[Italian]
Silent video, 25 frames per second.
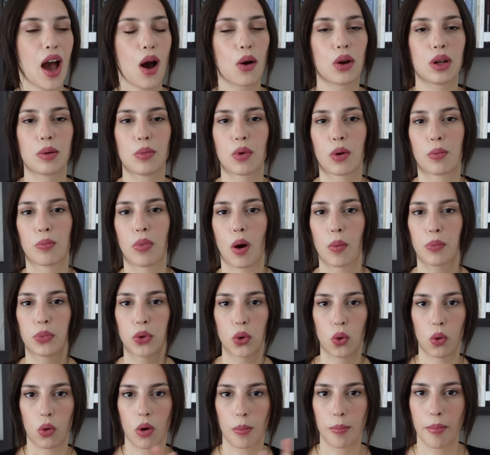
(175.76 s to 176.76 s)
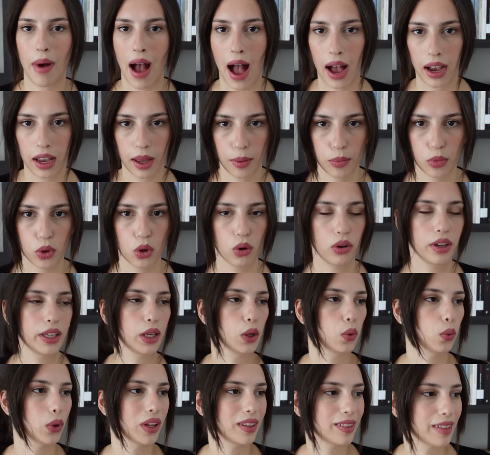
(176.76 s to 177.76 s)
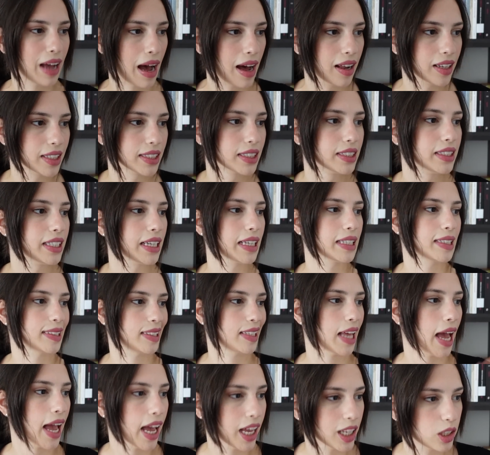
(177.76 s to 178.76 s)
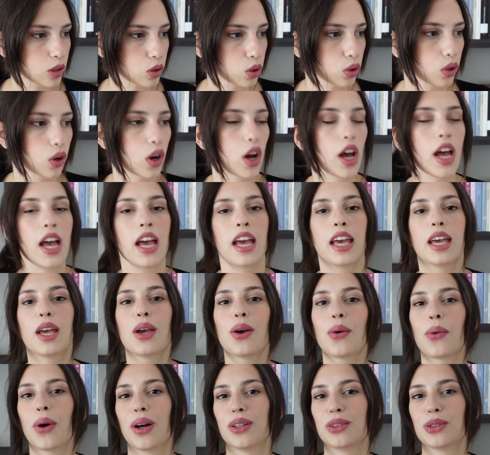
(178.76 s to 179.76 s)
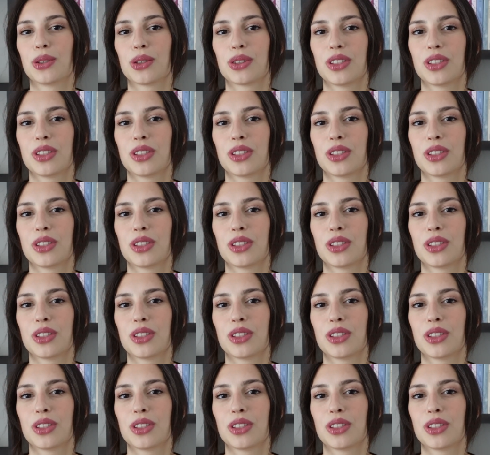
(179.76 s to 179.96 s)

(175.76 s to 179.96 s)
è un libro un po' più macabro, inquietante, tetro, in quanto